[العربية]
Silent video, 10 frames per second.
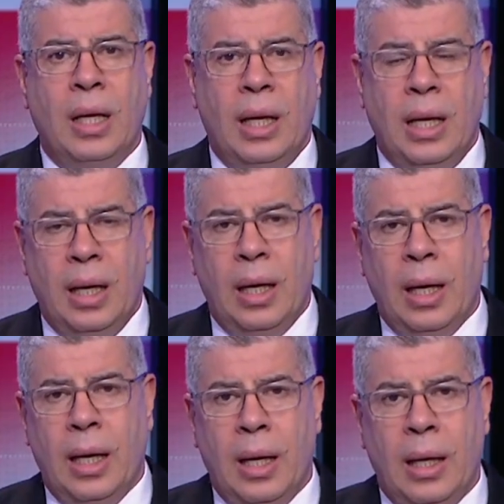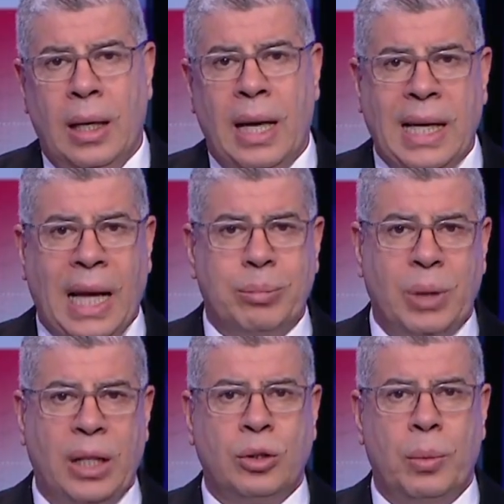اللائحه
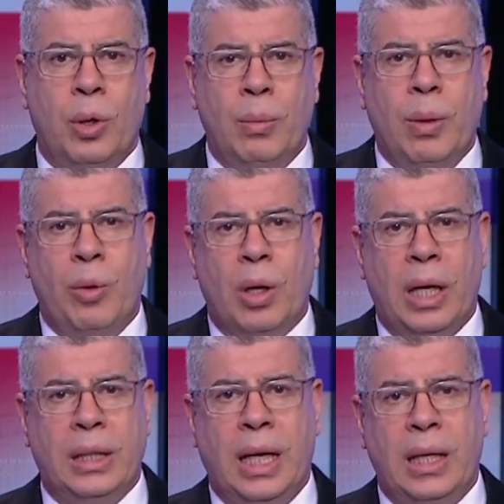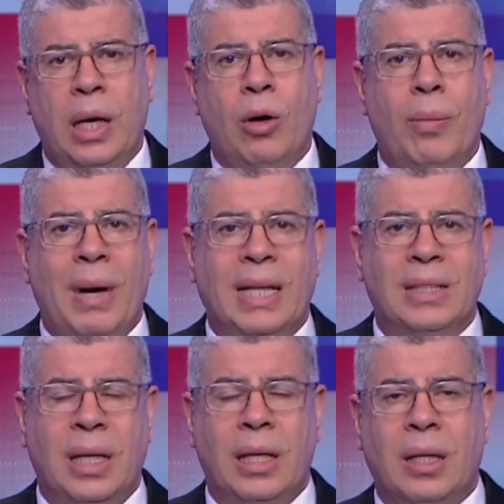بتاعتهم اللي هم موقعين عليها ومع
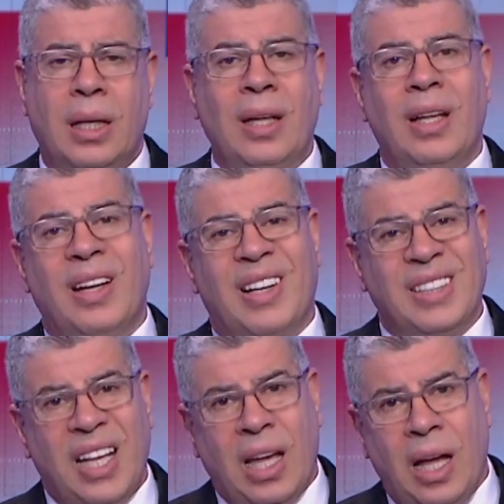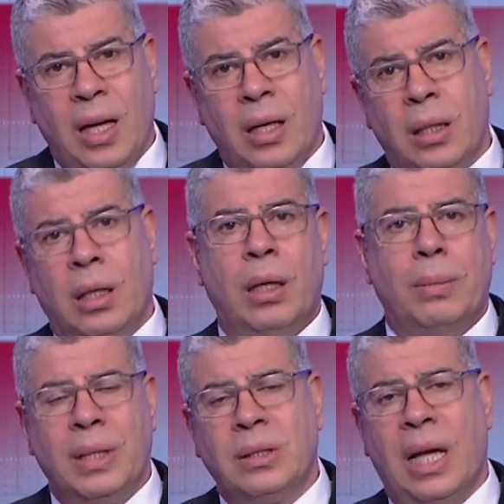ذلك رضخ
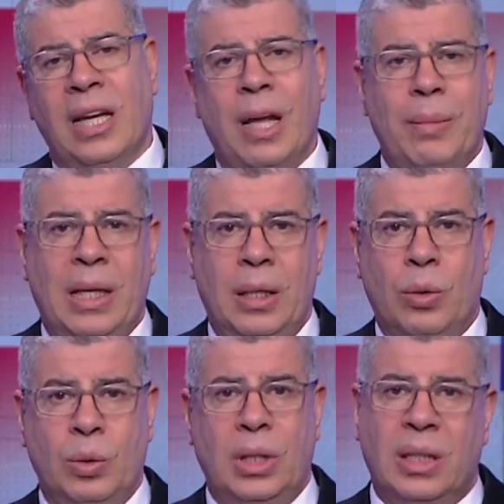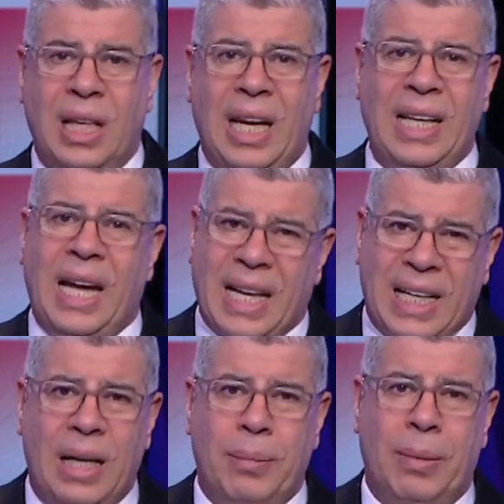لرغبات الجماهير ودي قضيه الحقيقه
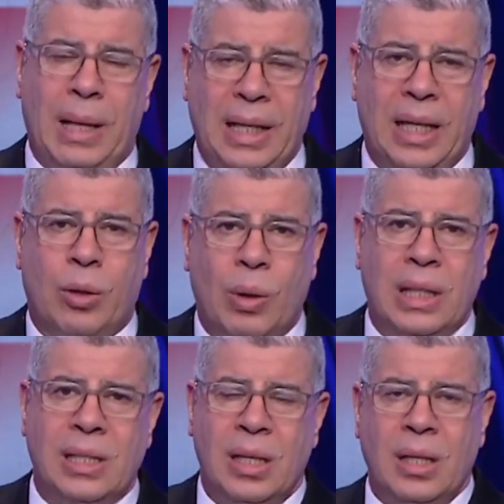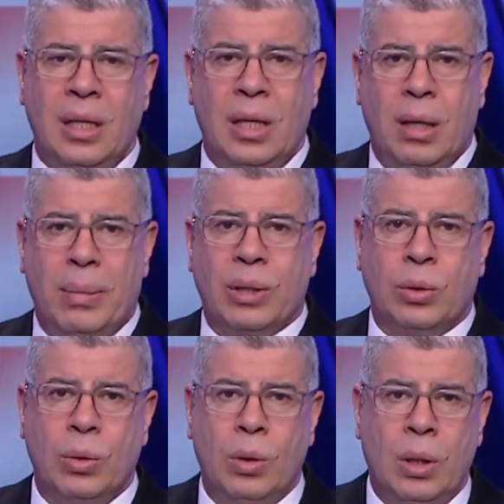هتكلم عليها كويس
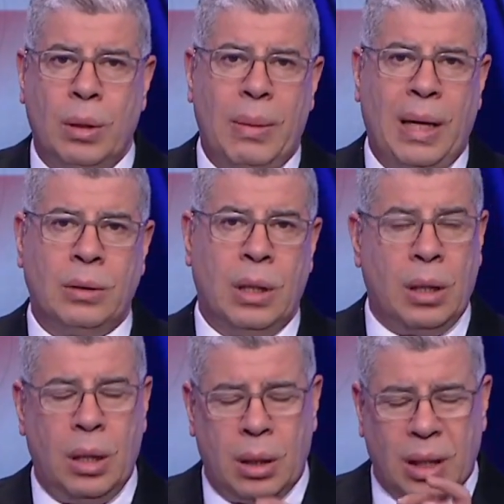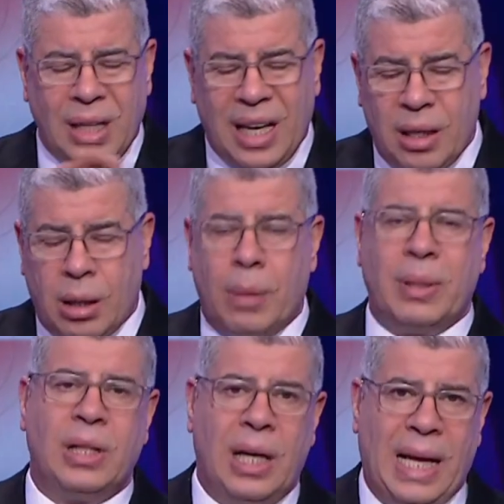برضو بعد رضخ
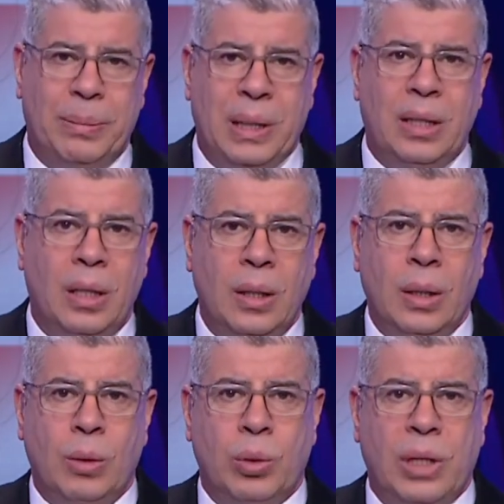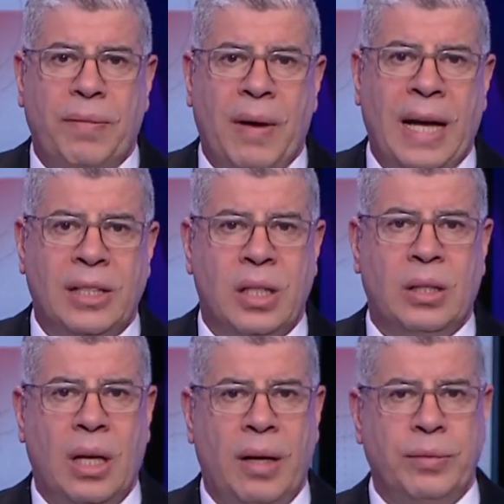لرغبات اللاعبين ودفع
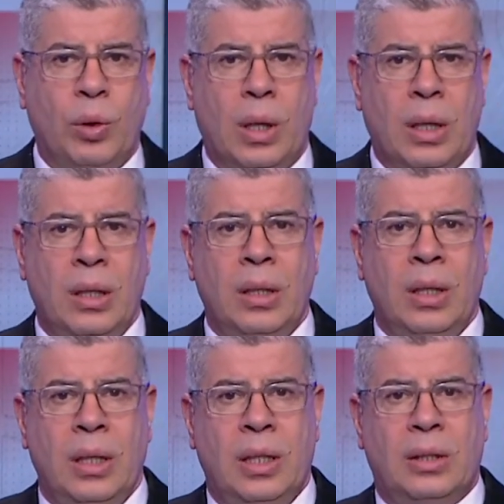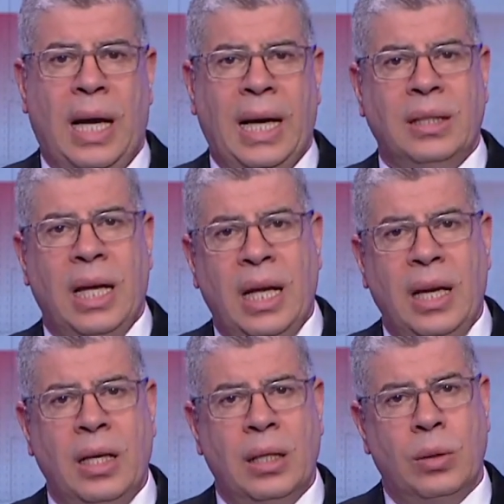6000 دولار الاتحاد
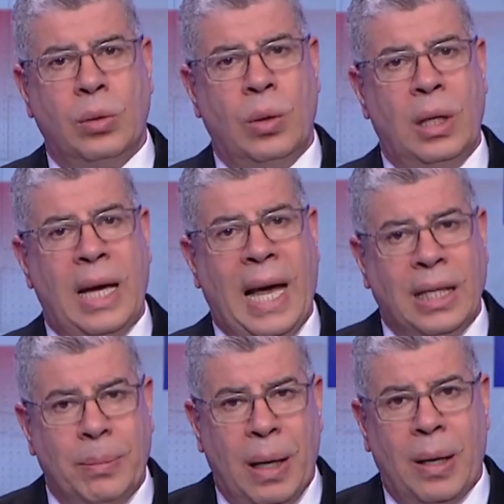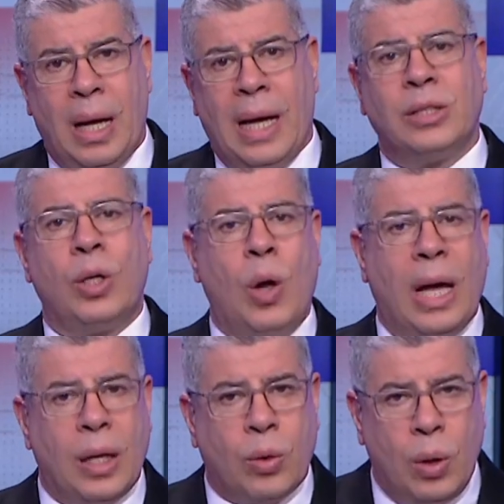قال انه اللعيبه حصلوا
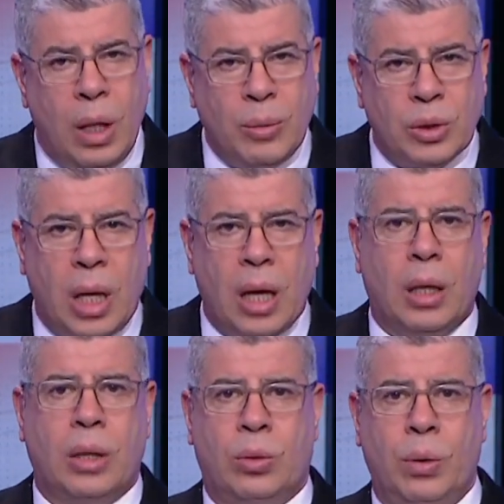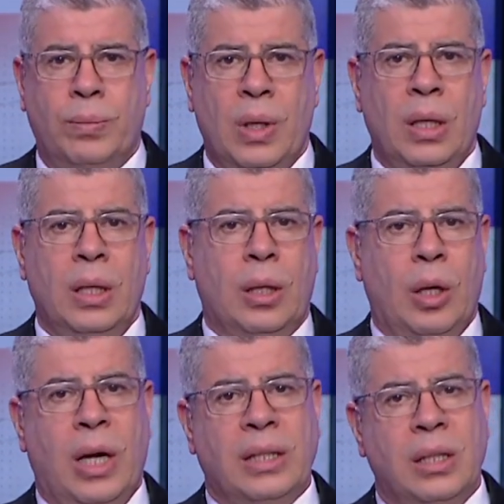على كل مستحقاتهم
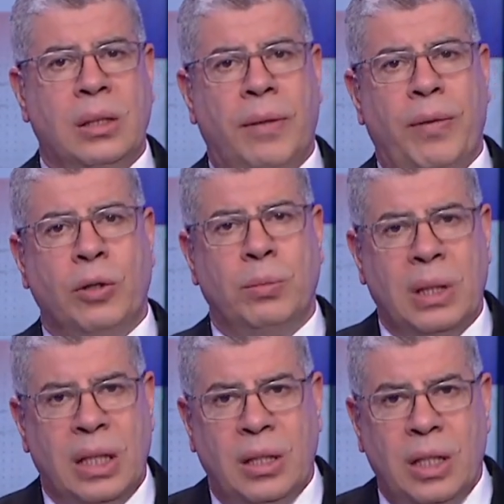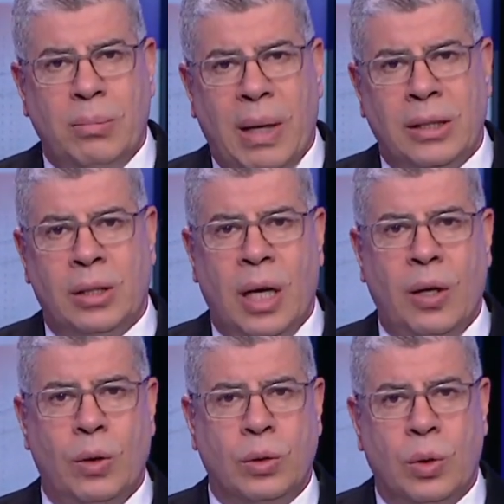كانوا عايزين التفاوض من جديد بعد
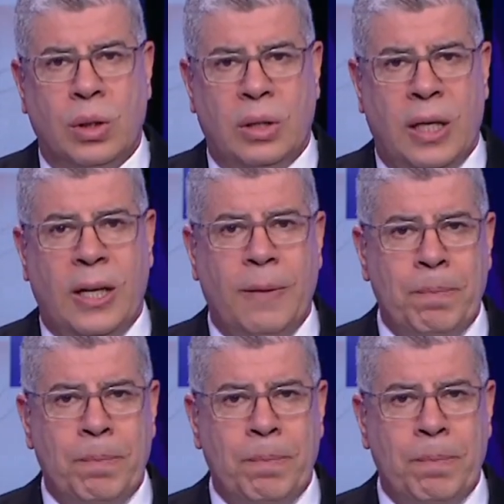التاهل للدور الثاني